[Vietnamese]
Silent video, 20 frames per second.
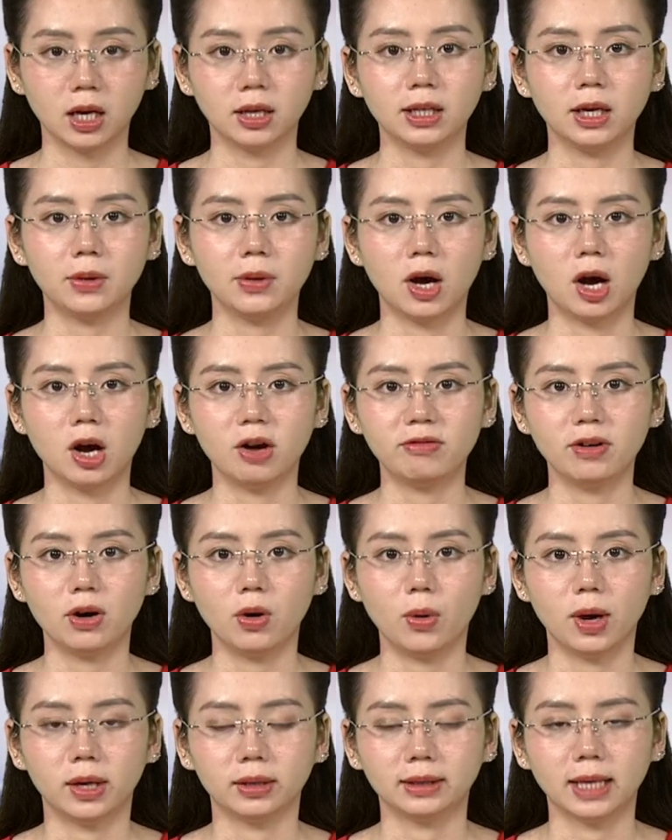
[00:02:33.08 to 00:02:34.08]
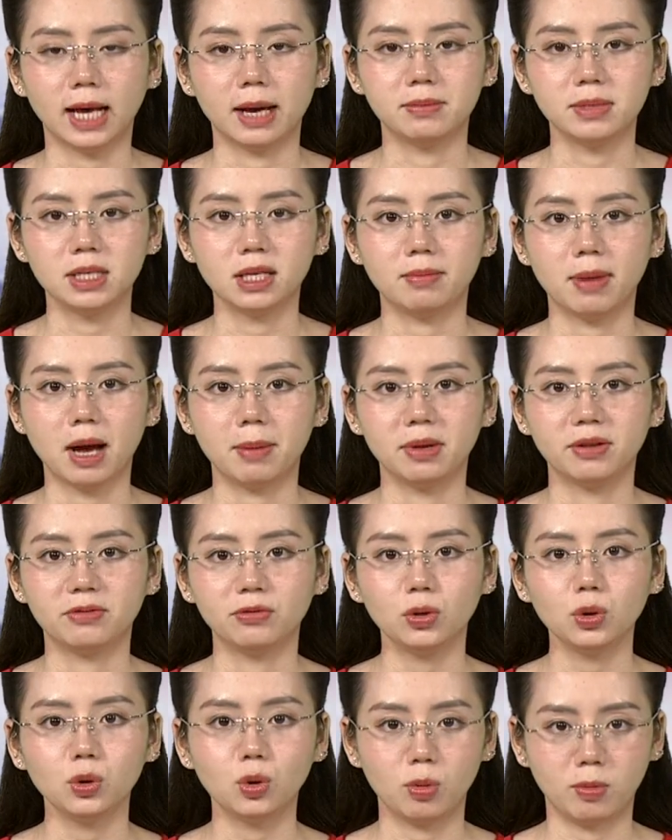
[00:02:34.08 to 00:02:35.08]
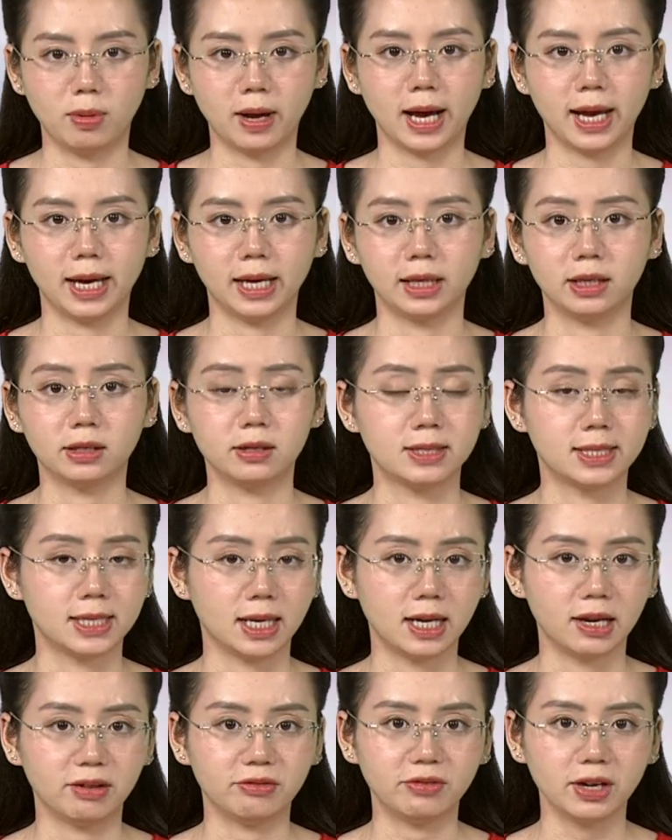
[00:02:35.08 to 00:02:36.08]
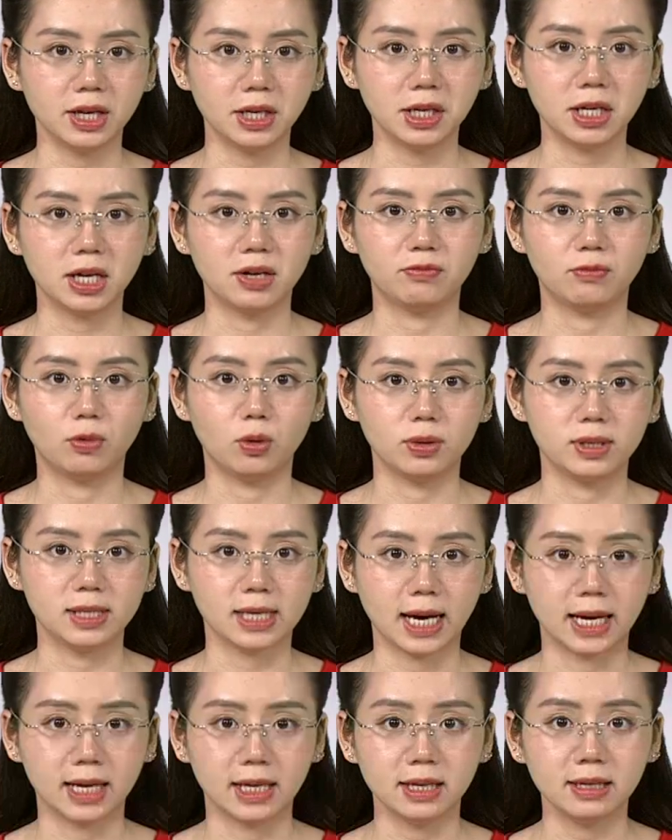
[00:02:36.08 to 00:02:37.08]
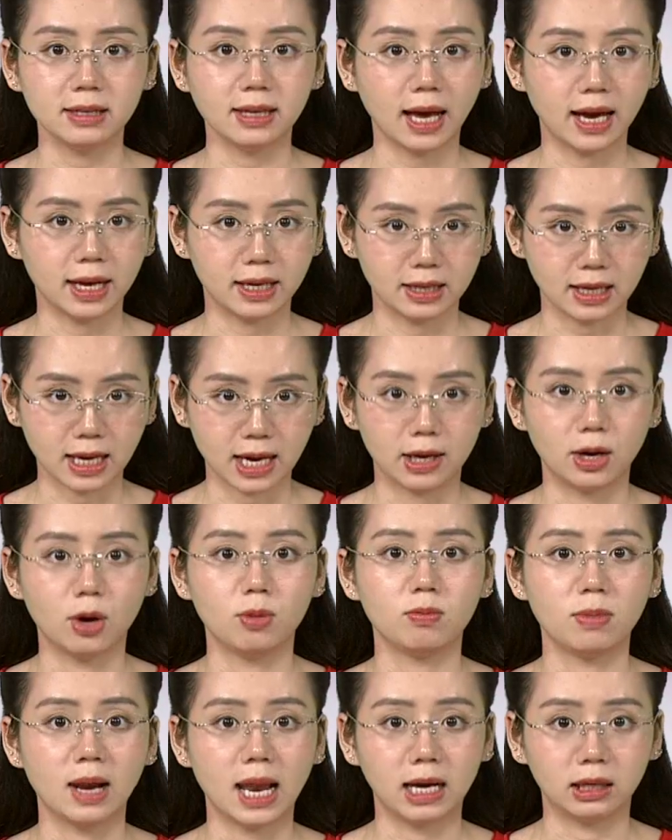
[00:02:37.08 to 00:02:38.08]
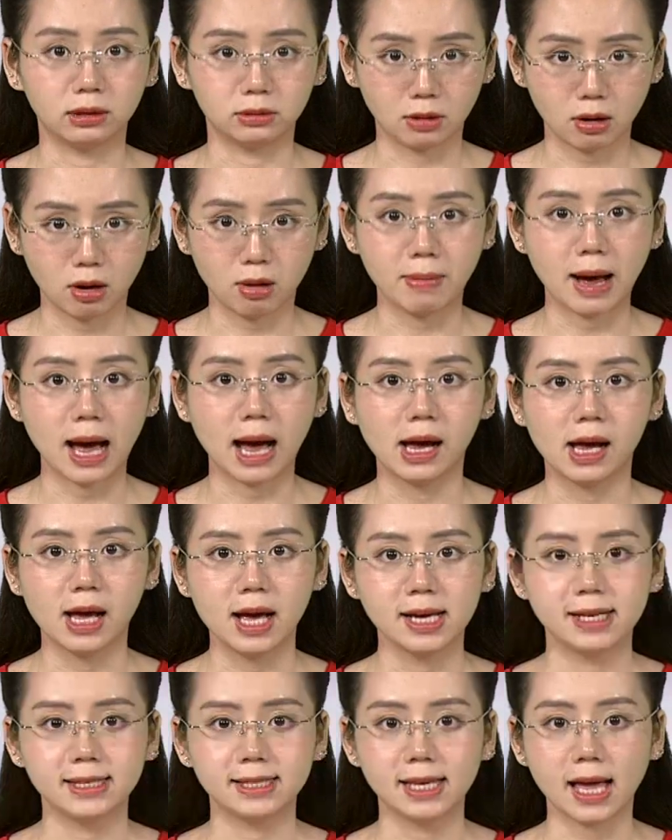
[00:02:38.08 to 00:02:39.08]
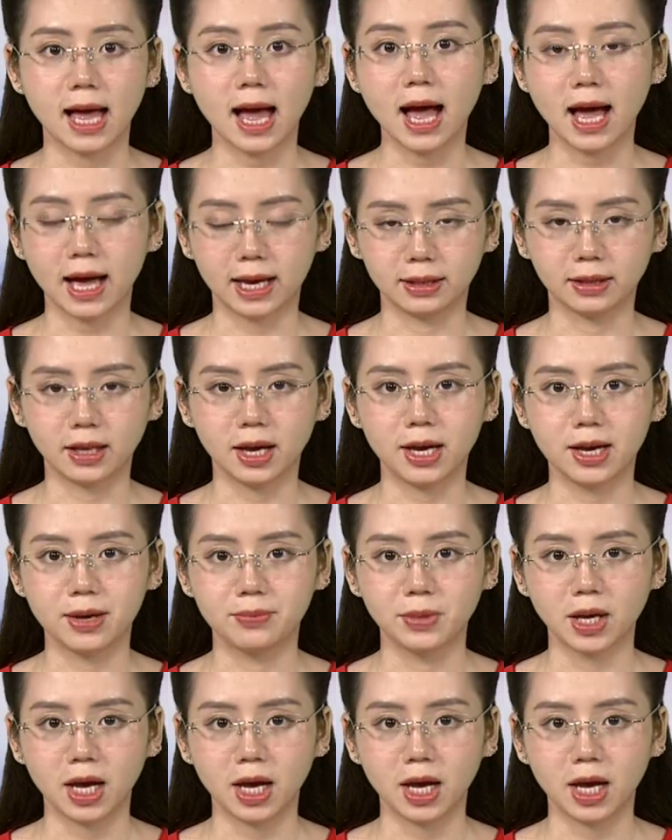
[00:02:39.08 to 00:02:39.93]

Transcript: Theo đó, vào khoảng 8 giờ 30 phút cùng ngày, người dân đã phát hiện vụ cháy tại nhà rông làng Co Ba, xã Hà Tây.